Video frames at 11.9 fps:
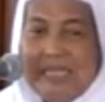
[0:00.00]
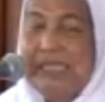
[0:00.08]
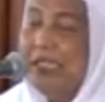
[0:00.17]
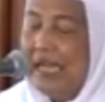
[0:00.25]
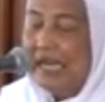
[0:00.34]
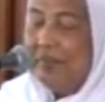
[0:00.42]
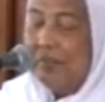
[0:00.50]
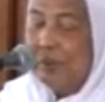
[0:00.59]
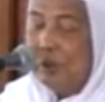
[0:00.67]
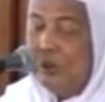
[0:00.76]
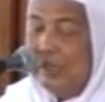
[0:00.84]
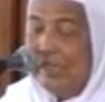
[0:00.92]
di dalam
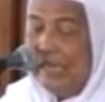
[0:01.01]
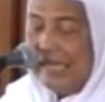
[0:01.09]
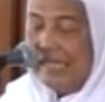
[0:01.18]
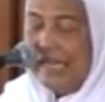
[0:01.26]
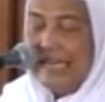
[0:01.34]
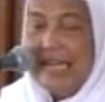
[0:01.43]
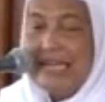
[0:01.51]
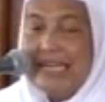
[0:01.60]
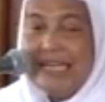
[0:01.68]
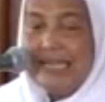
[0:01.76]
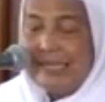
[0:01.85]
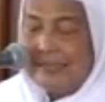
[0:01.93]
dunia dan
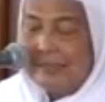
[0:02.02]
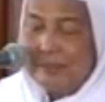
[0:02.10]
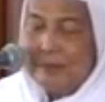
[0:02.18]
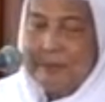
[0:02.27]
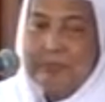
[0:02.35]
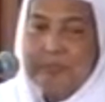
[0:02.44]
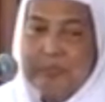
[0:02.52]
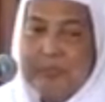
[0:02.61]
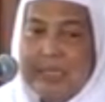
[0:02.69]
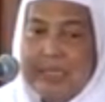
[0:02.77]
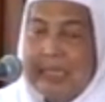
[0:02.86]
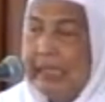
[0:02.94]
akhirat.
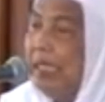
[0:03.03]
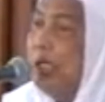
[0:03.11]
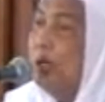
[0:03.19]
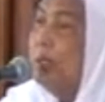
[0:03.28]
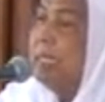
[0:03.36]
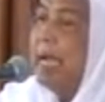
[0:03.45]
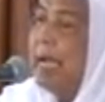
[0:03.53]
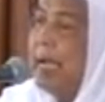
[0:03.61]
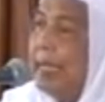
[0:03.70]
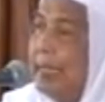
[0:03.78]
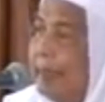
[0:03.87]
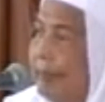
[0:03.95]
Di
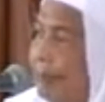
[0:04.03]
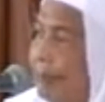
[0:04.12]
dunia